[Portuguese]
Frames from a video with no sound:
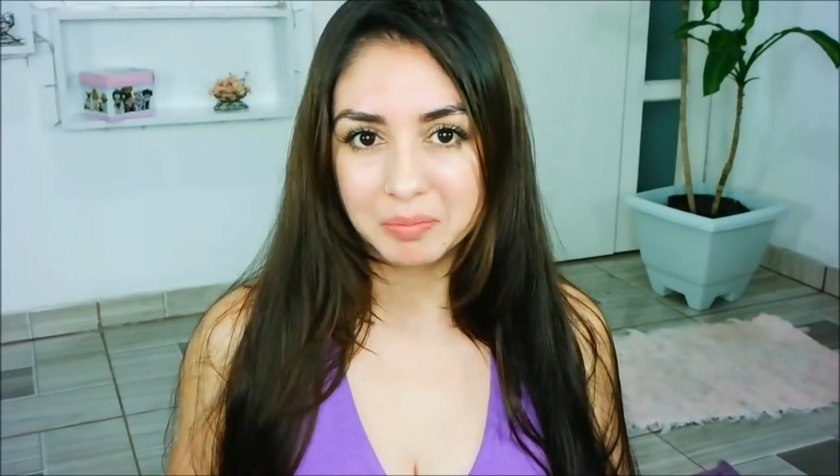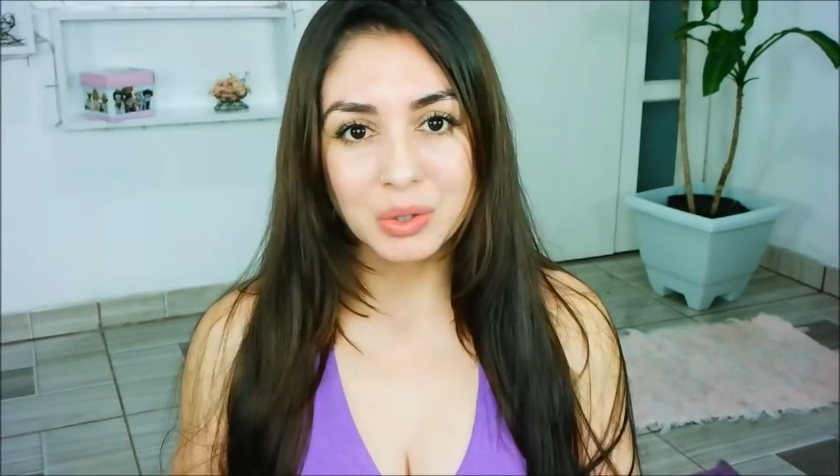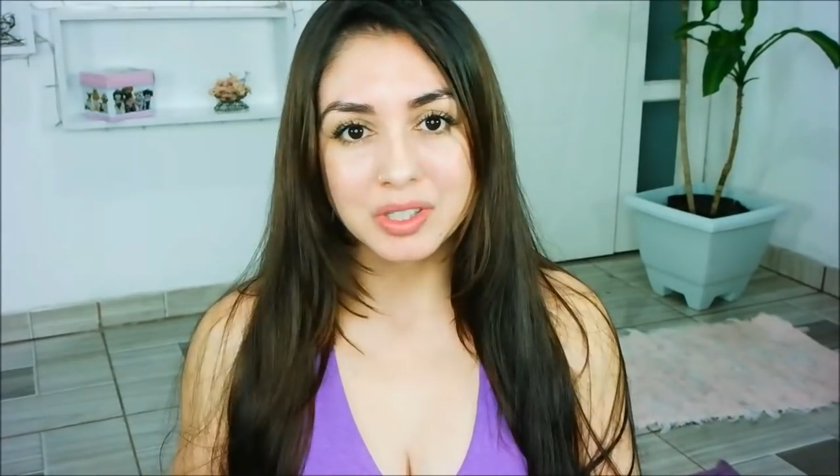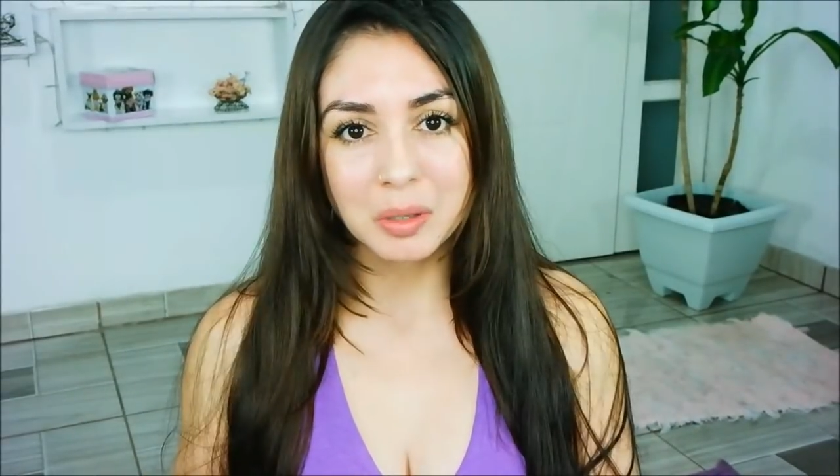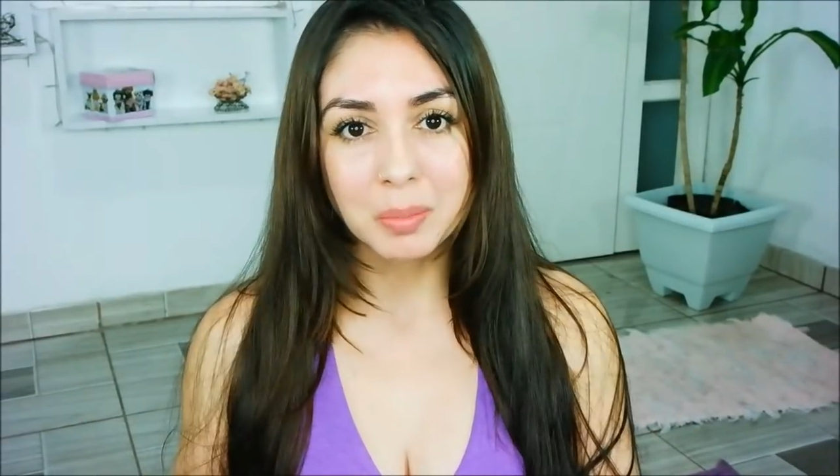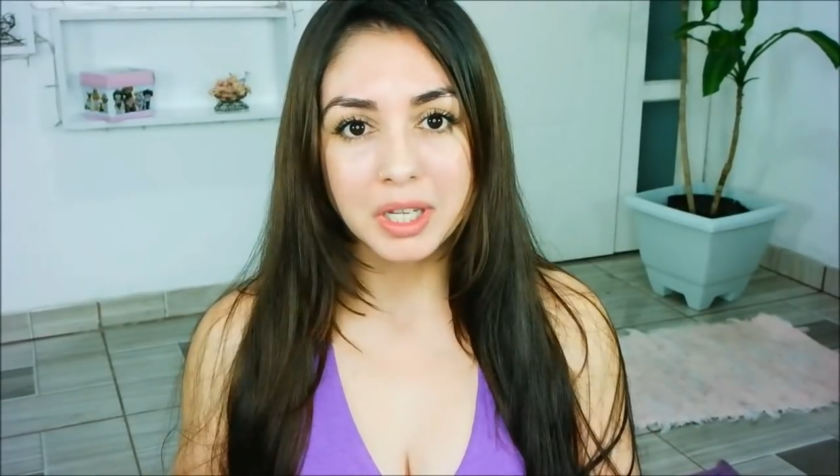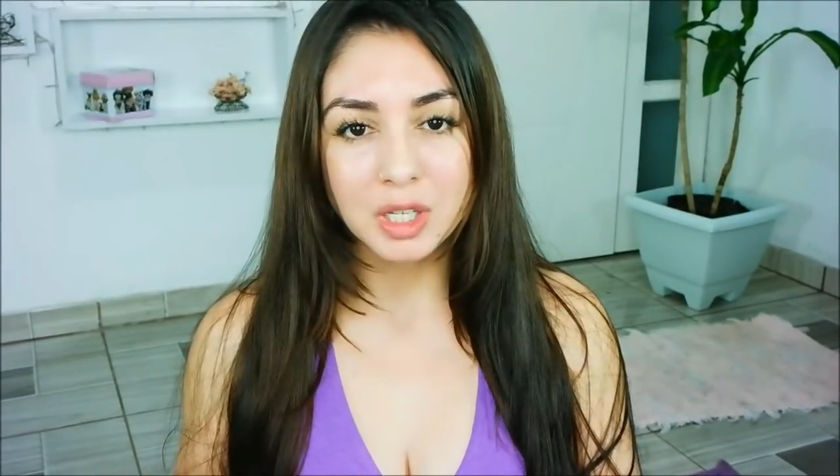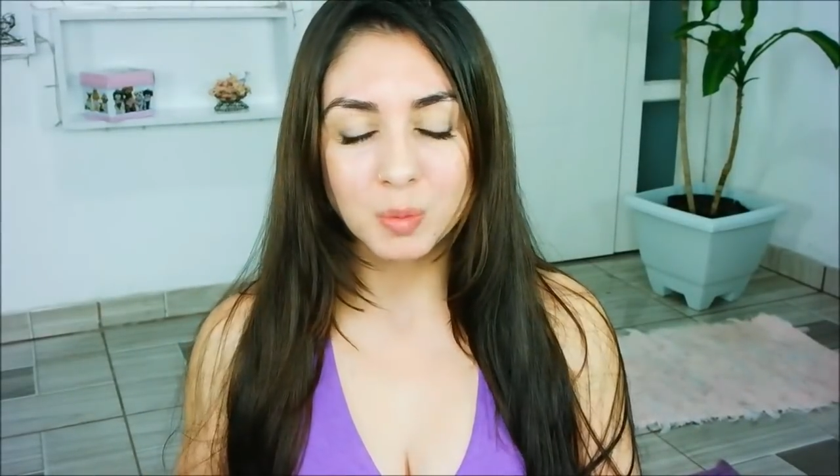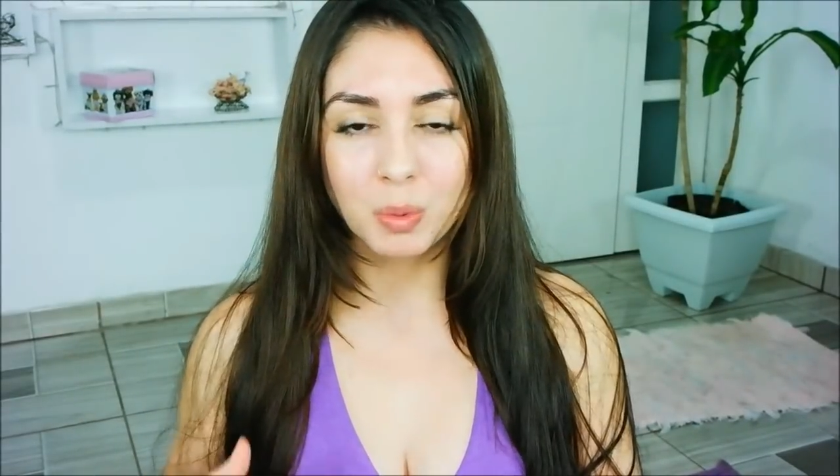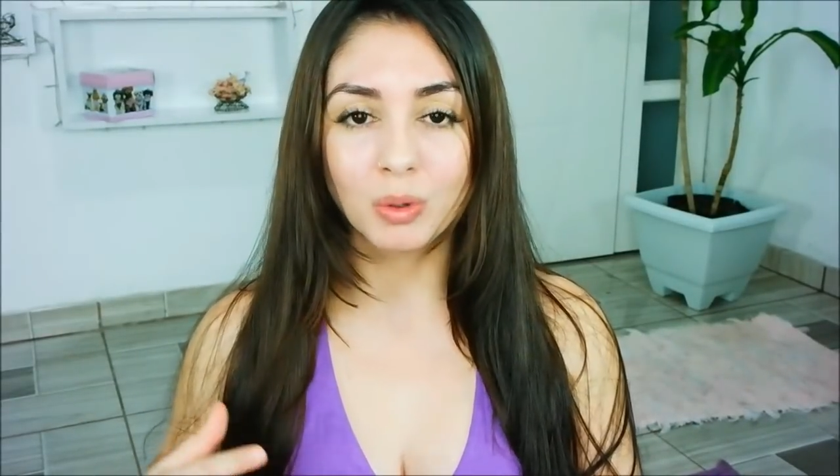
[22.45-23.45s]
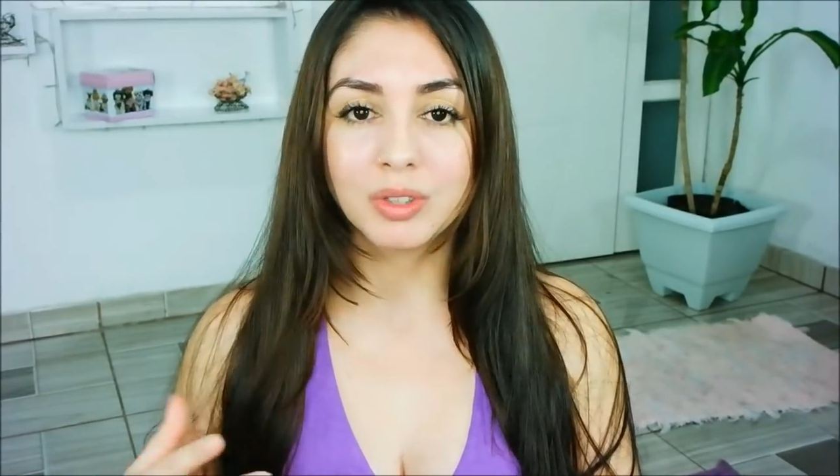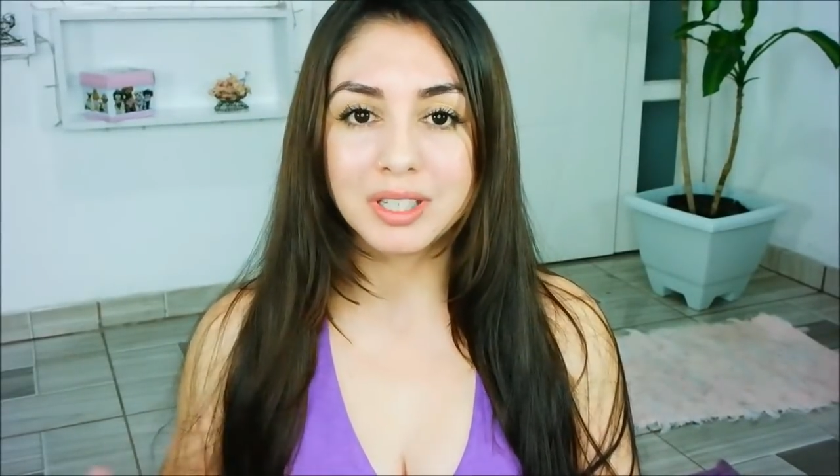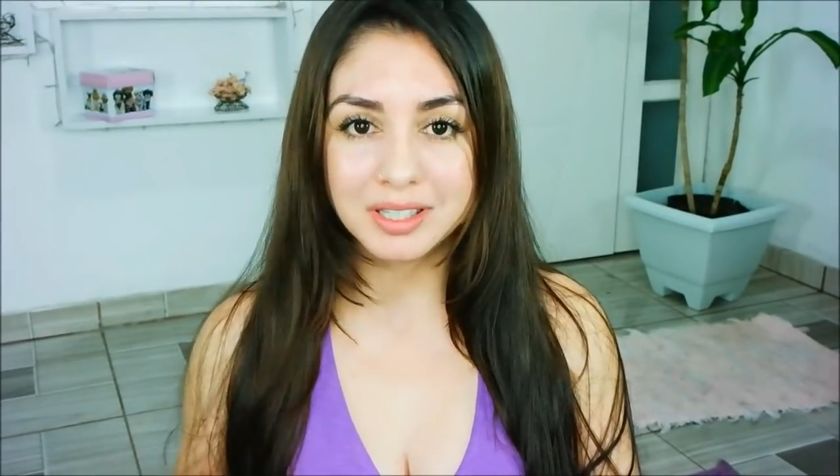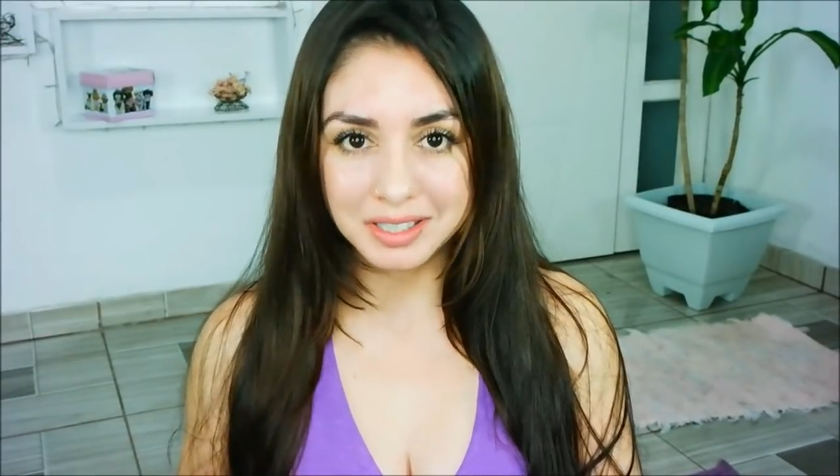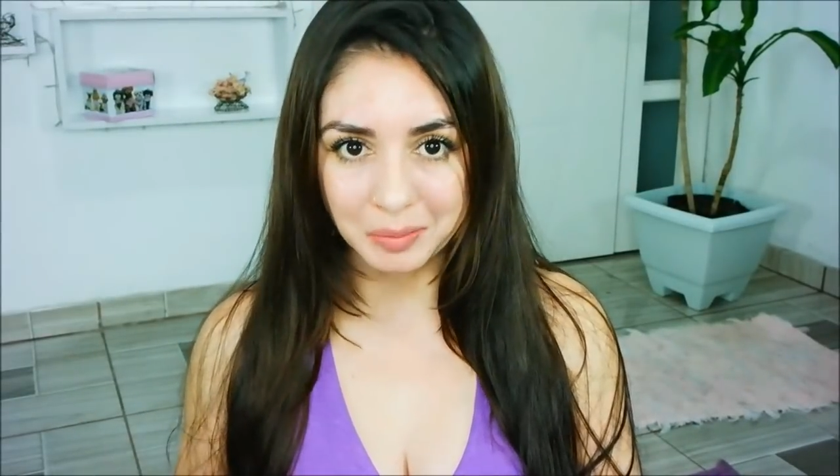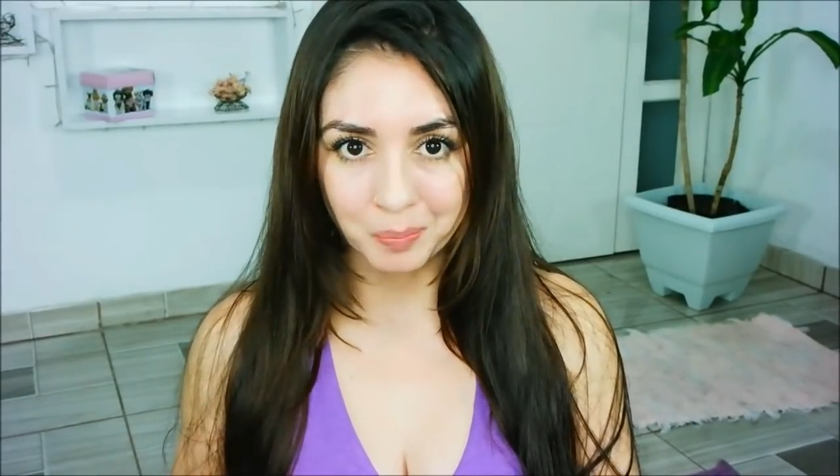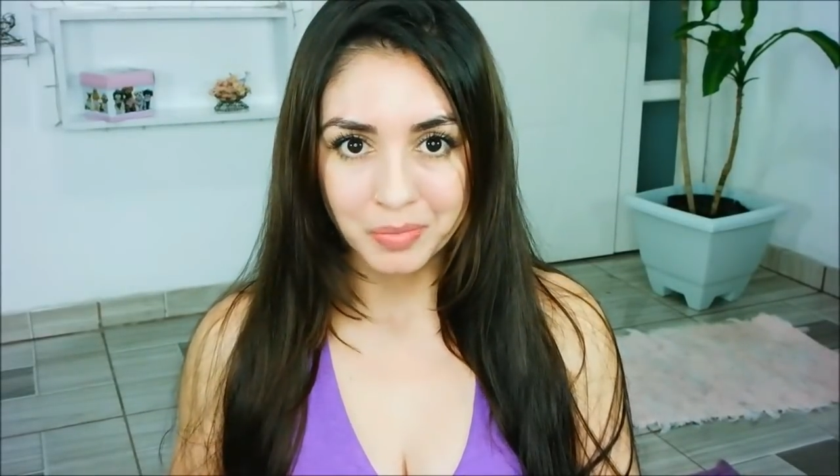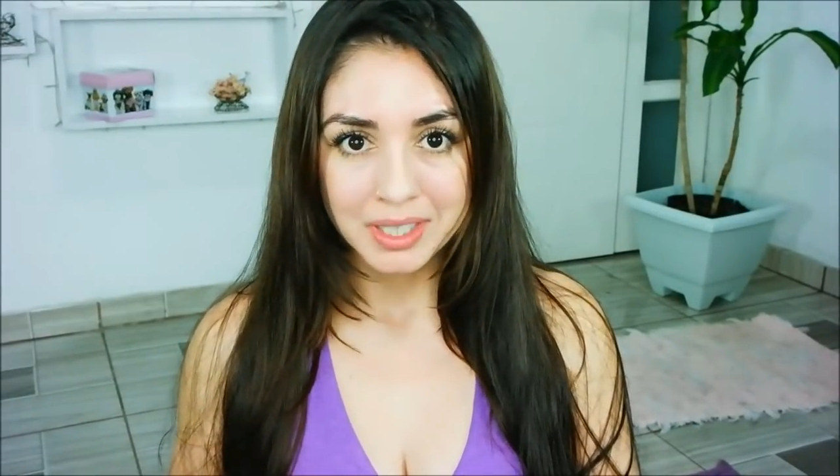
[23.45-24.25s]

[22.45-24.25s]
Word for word: Eu sempre respondo assim: